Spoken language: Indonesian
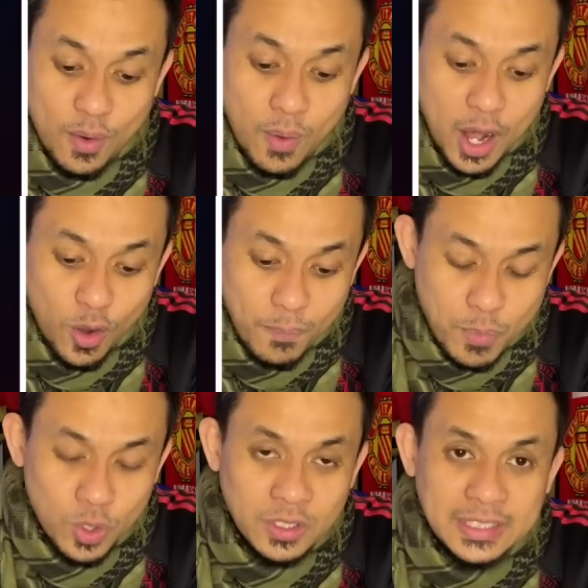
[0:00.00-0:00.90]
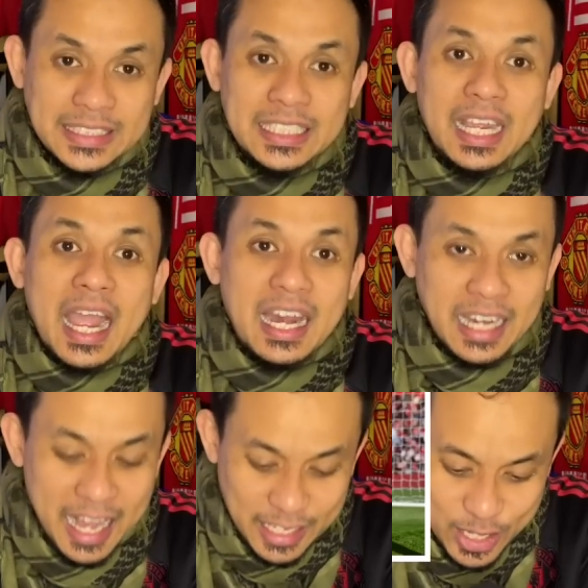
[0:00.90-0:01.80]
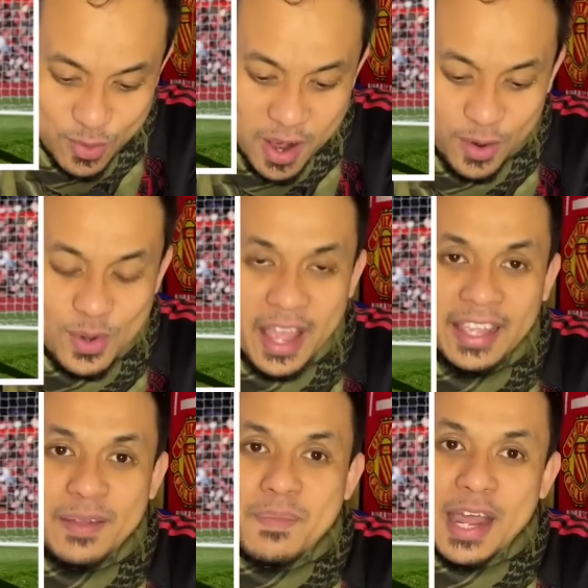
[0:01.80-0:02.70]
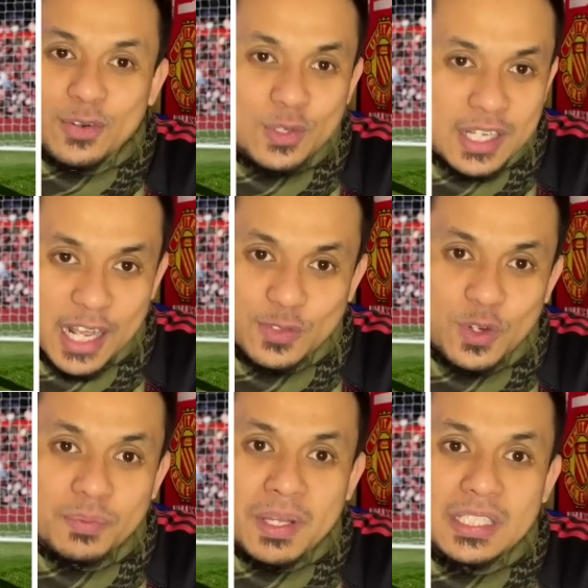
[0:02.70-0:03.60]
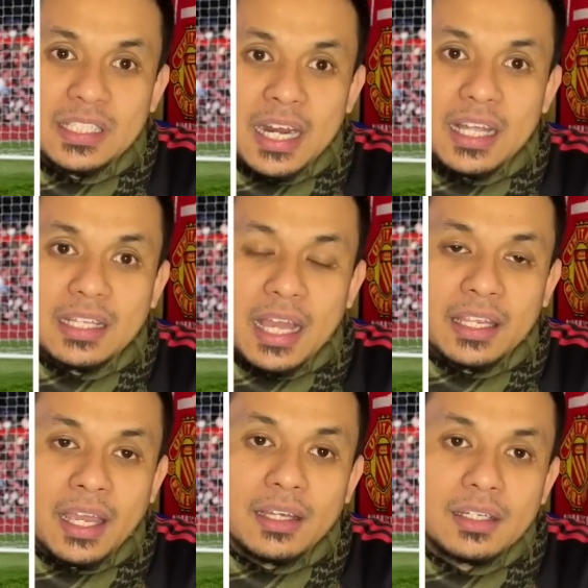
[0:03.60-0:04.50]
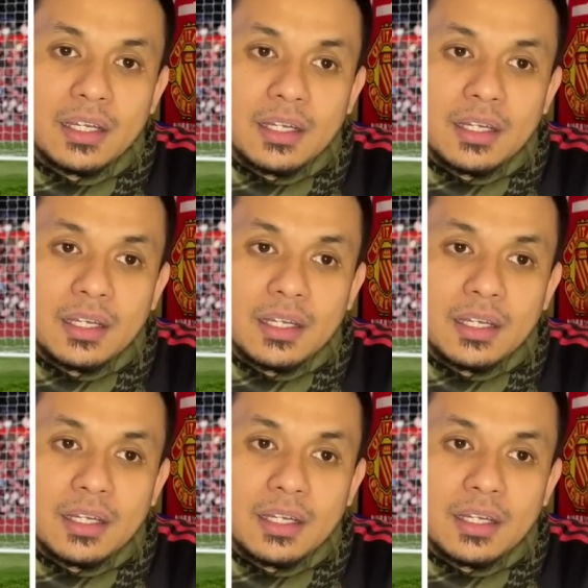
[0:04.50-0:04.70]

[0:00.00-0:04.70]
walaupun sekali lagi gua ulangi Marcus Rashford masih tanda tanya